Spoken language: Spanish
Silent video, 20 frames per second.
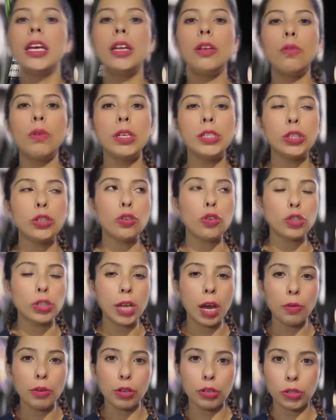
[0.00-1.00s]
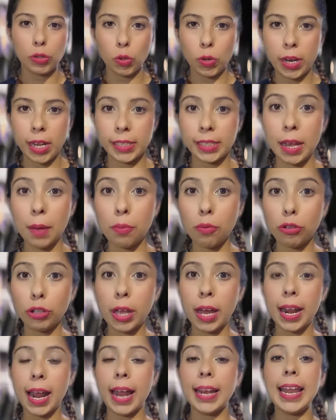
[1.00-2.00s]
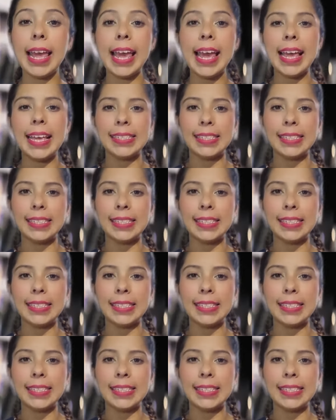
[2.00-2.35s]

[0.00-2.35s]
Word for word: y nuestros Azules debutarán